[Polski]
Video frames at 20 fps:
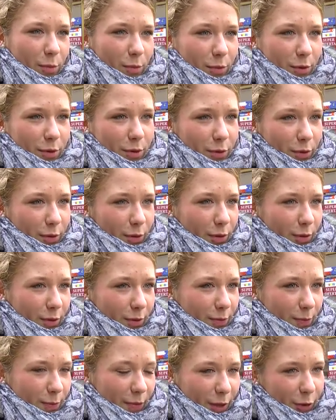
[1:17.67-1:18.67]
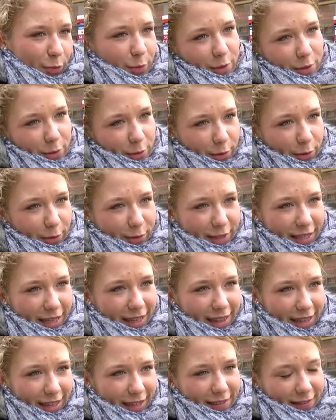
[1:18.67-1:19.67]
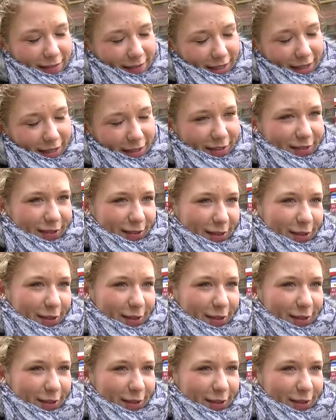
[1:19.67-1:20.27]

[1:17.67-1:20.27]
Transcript: prostu pięć posiłków dziennie i,